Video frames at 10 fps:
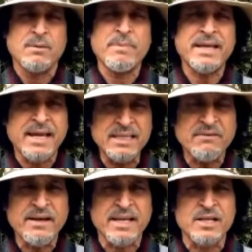मैं कई
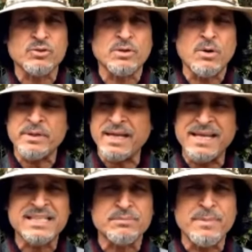दफा कह चुका हूं कि
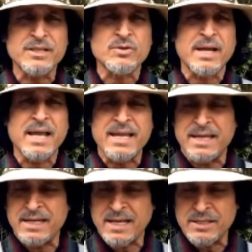इसमें जो है
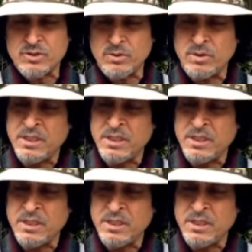इनका जो